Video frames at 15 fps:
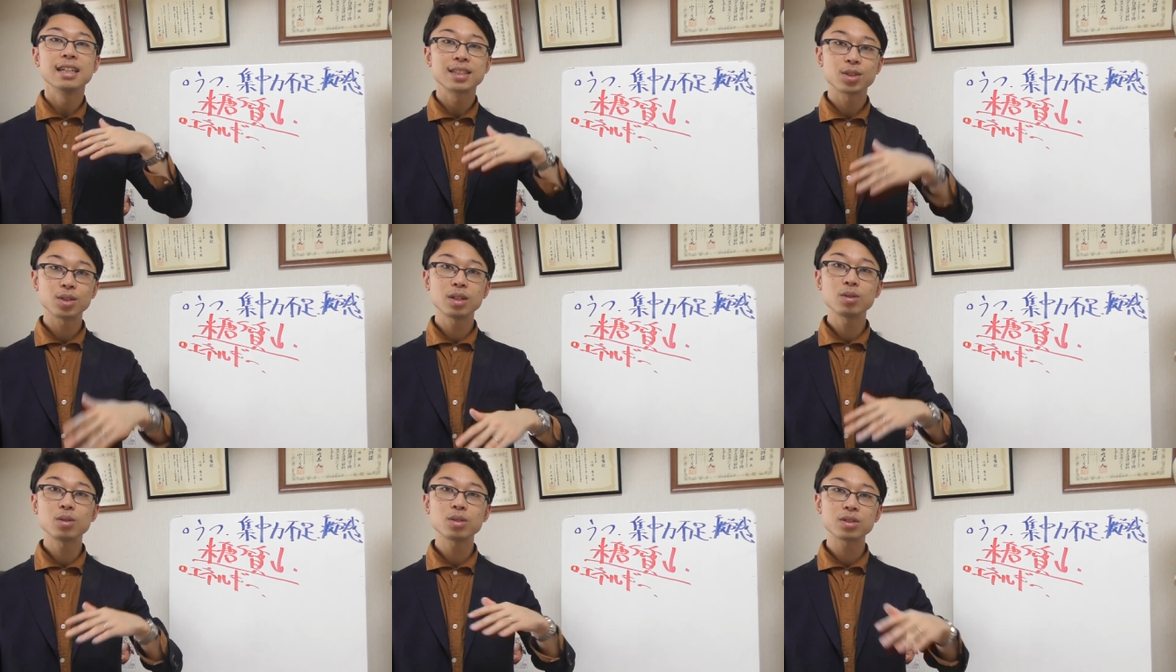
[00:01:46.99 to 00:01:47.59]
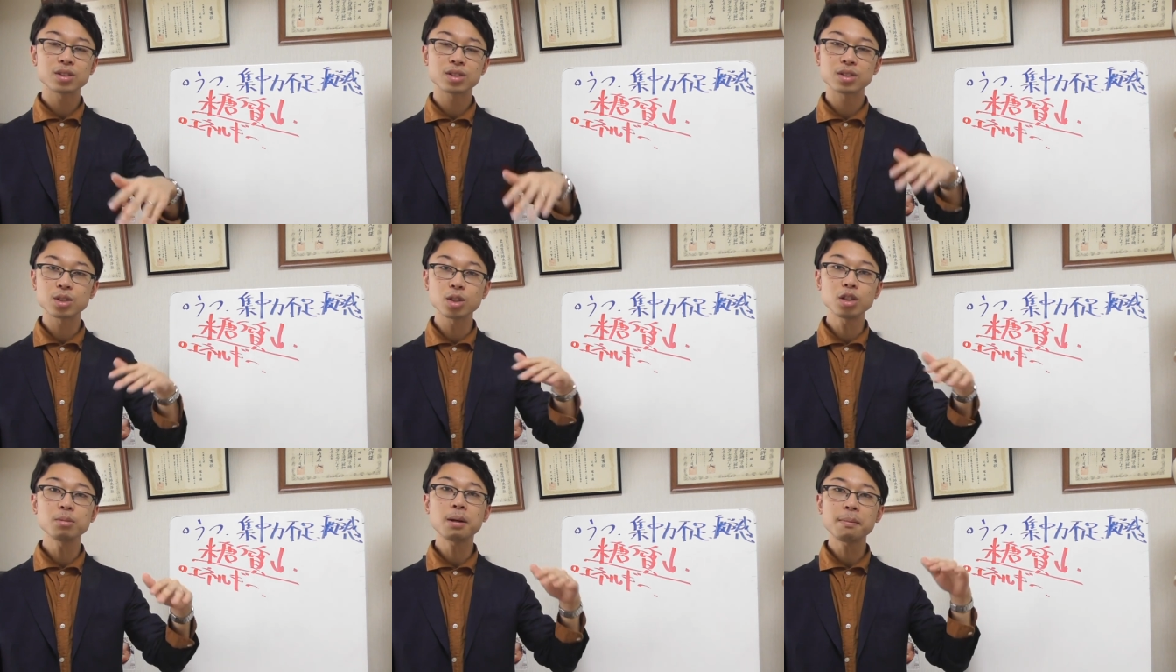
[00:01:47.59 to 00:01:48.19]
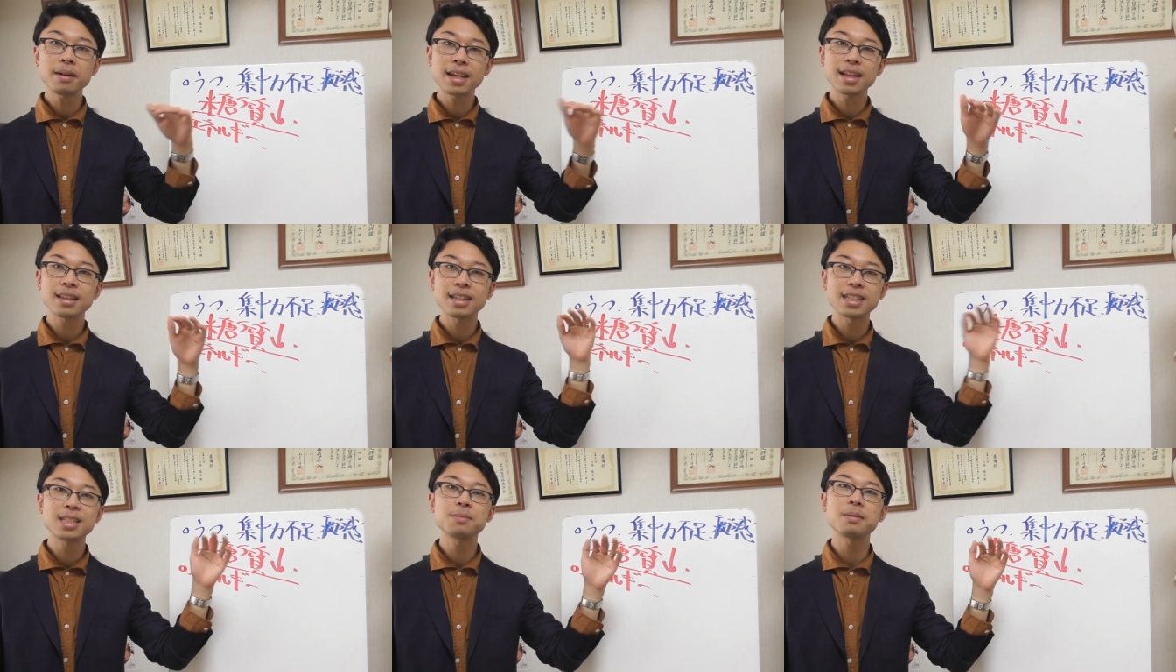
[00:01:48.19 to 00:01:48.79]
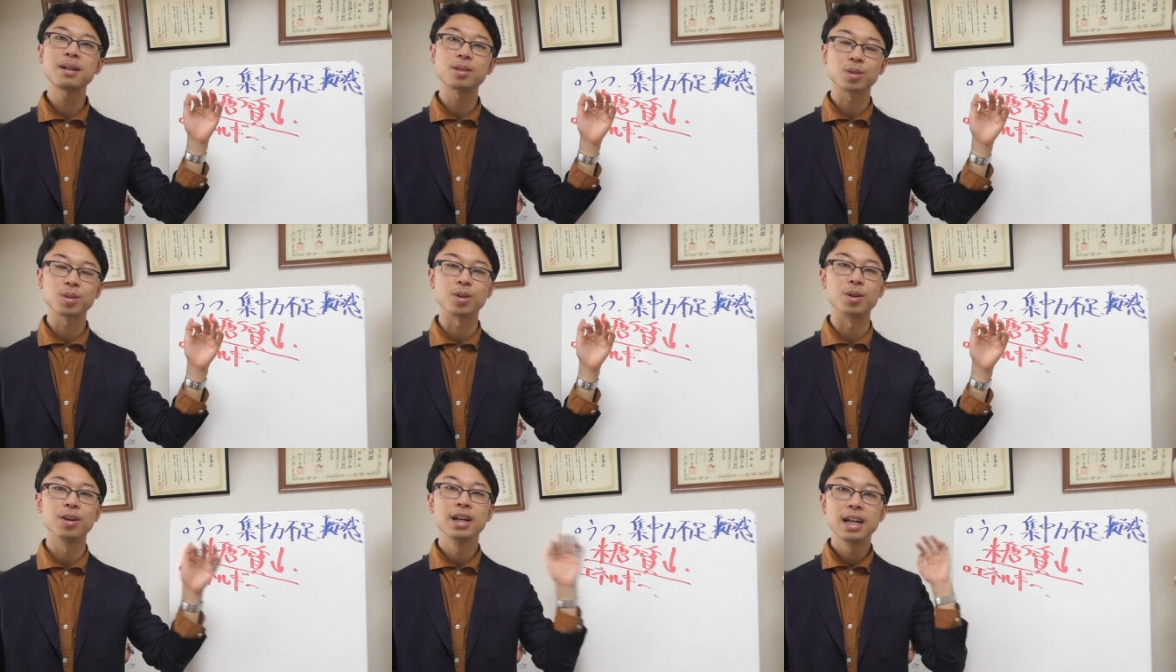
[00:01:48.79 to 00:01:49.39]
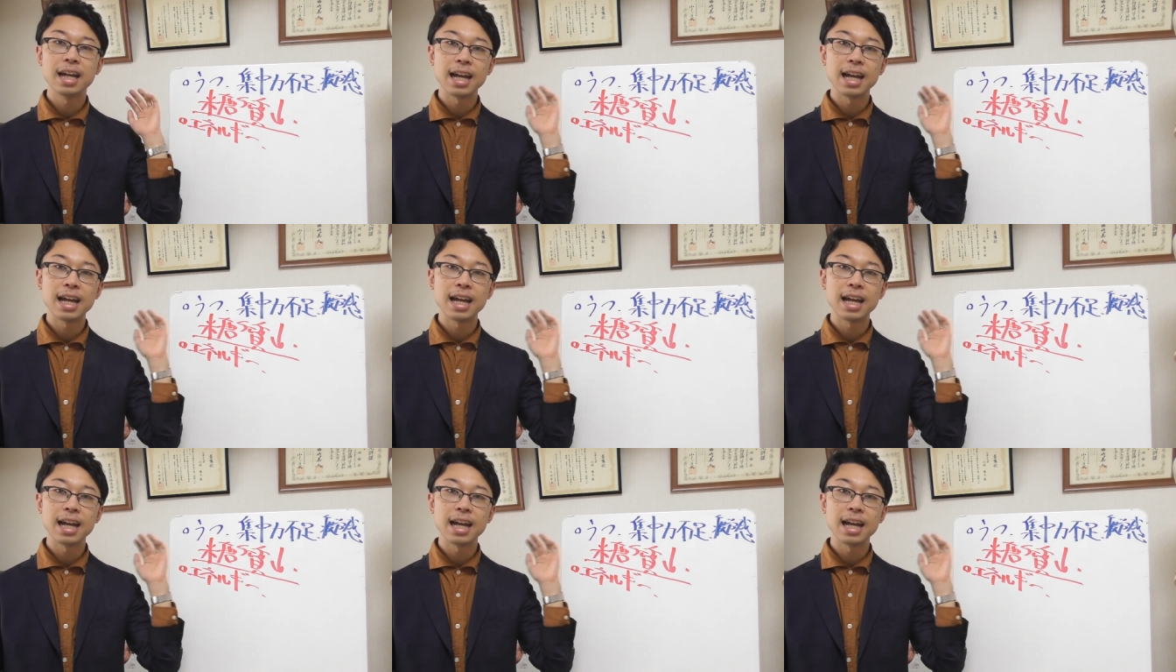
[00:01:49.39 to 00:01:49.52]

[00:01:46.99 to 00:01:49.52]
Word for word: それをそのままやってしまうと、